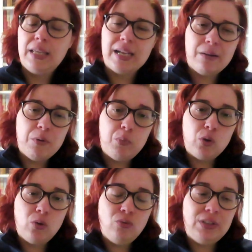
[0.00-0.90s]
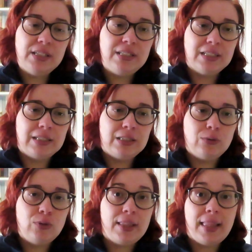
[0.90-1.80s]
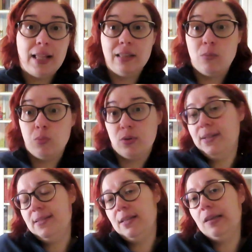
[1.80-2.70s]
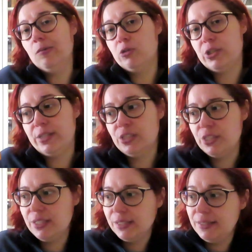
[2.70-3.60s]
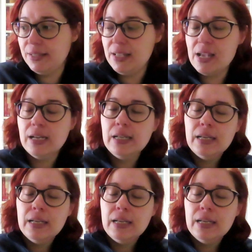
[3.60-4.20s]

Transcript: e acaba por não ter uh, o Natal a importância que eu achei que, que teria.